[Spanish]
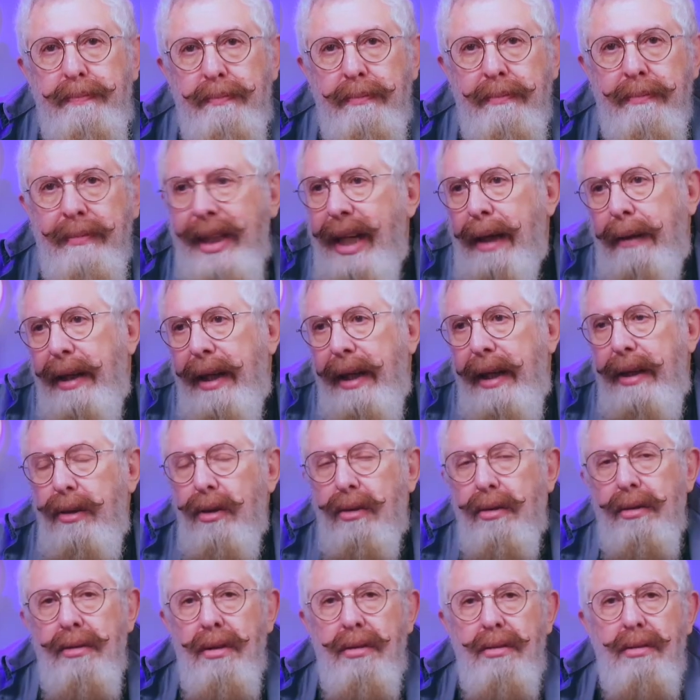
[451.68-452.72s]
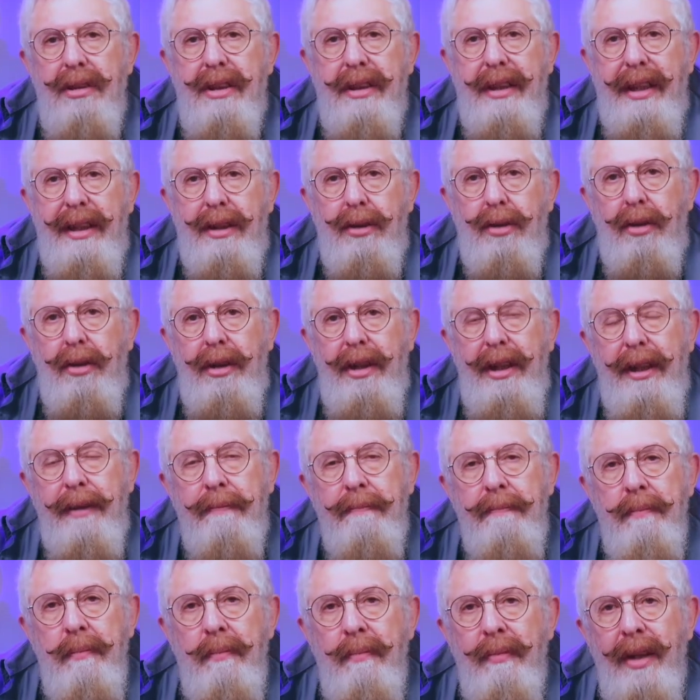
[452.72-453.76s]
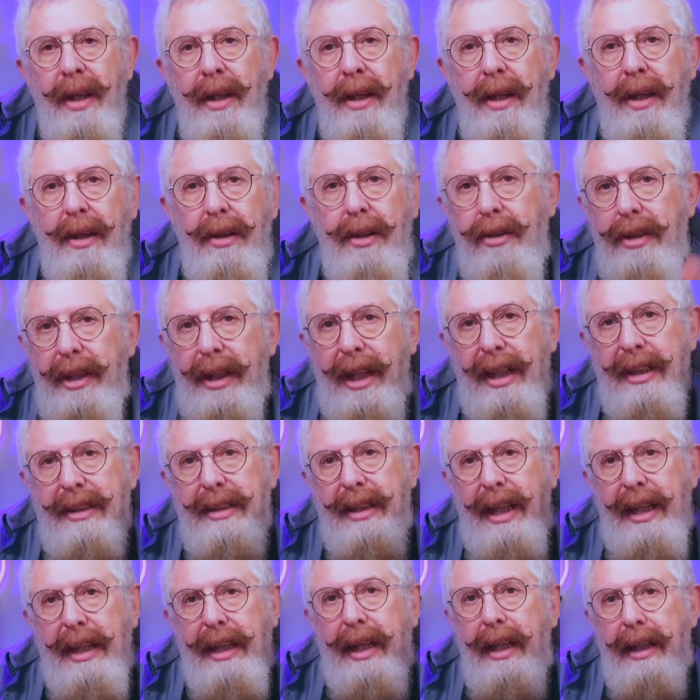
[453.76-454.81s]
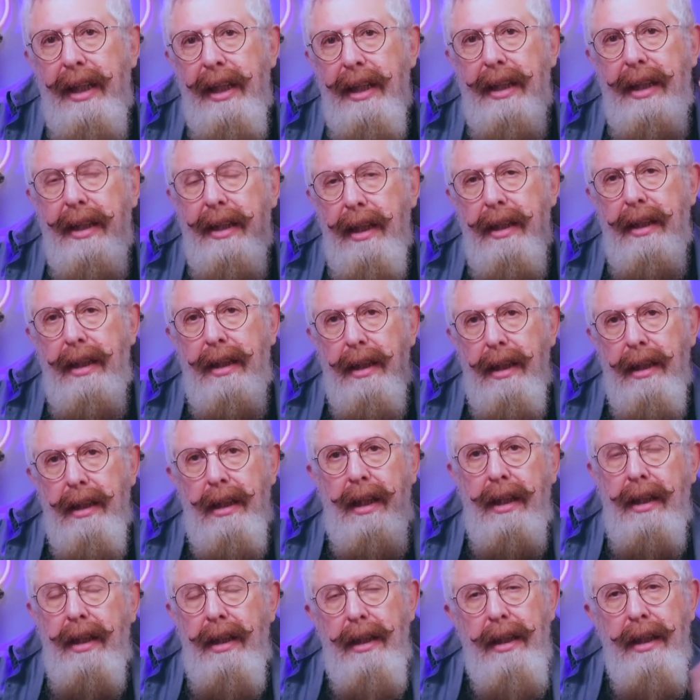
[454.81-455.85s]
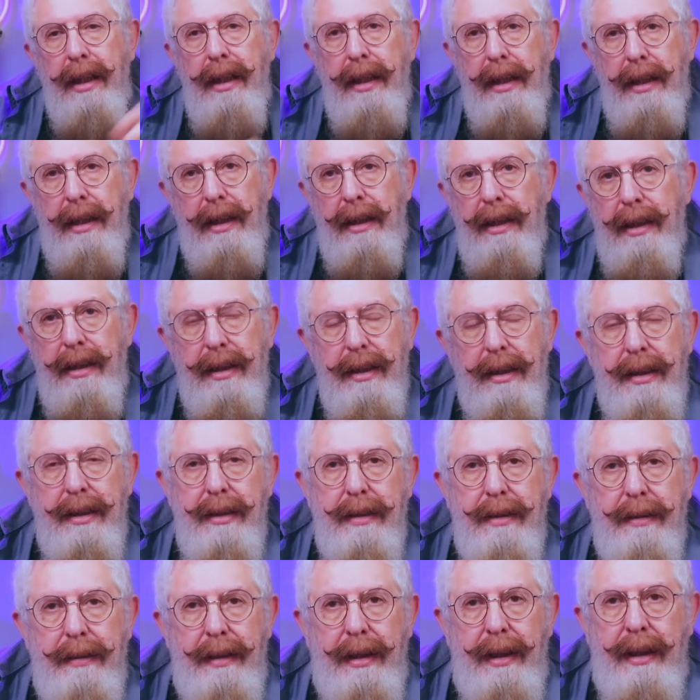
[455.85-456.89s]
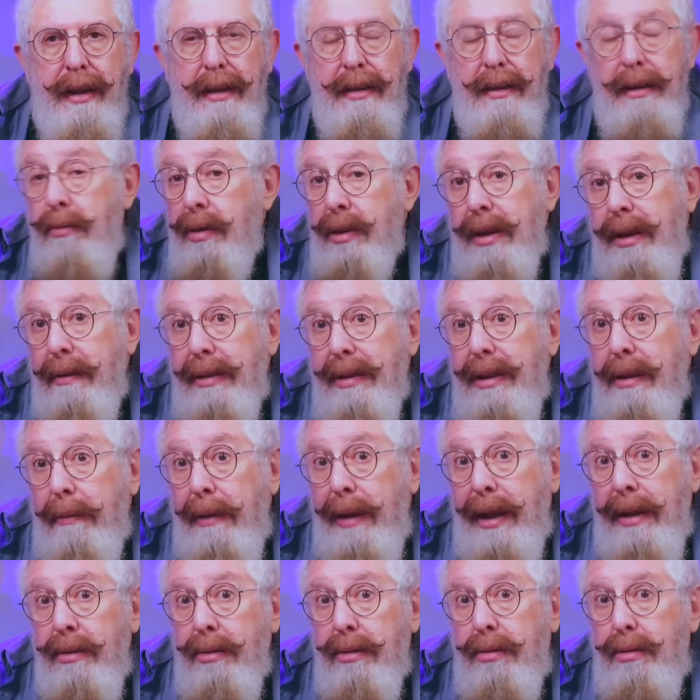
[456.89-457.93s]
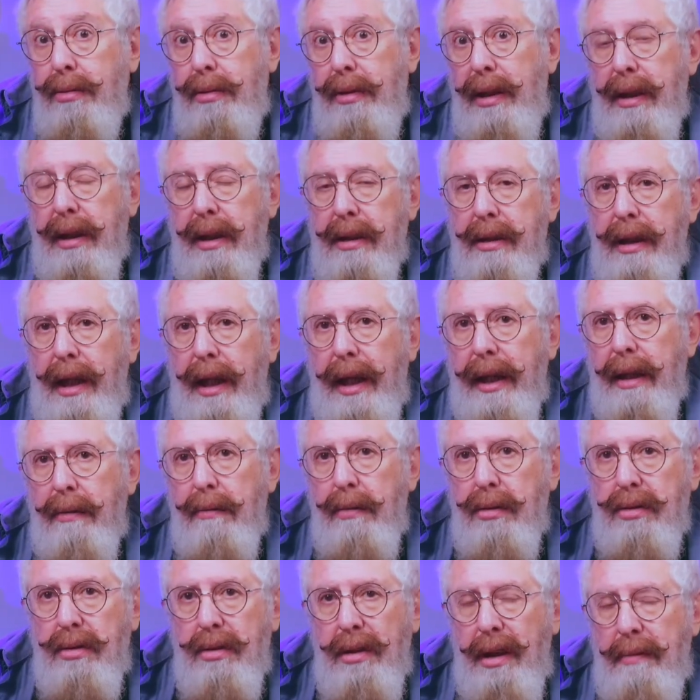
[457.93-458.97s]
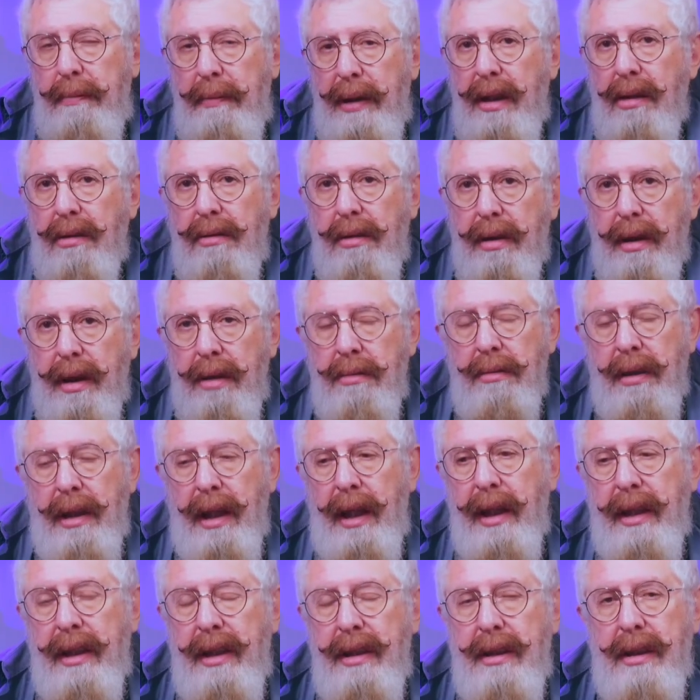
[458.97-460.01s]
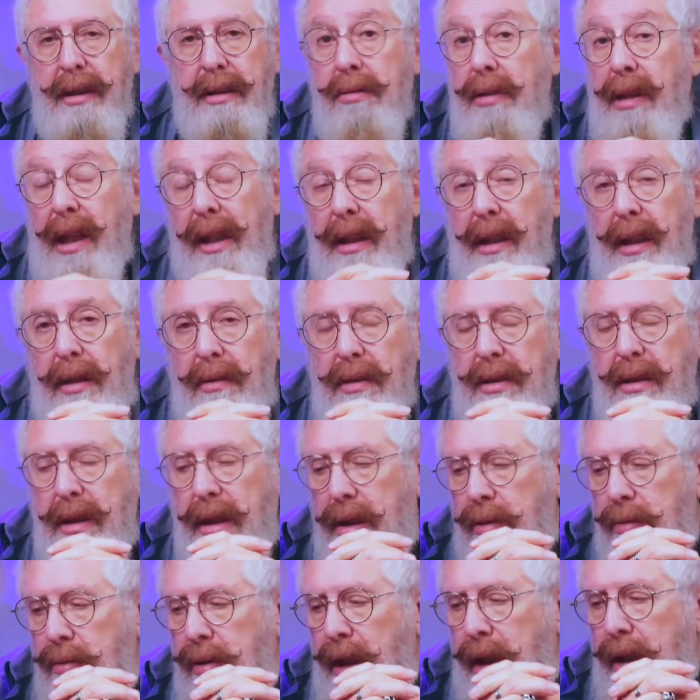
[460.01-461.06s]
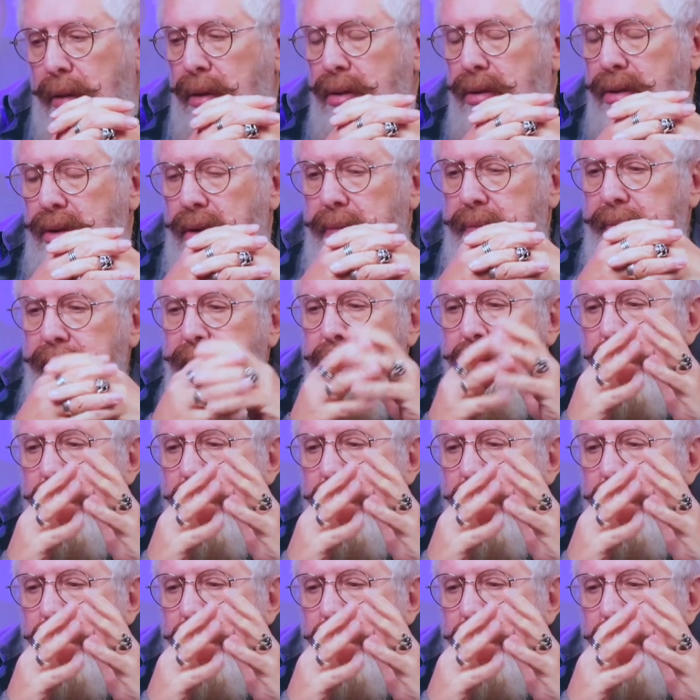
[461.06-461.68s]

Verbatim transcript: Que hablara yo con otro escritor y, y oyeras clique, clique, clique, clique. ¿Verdad? Y no estabas hablando tú de hacer la revolución en México, que nunca la quise hacer, que quería hacer ninguna revolución.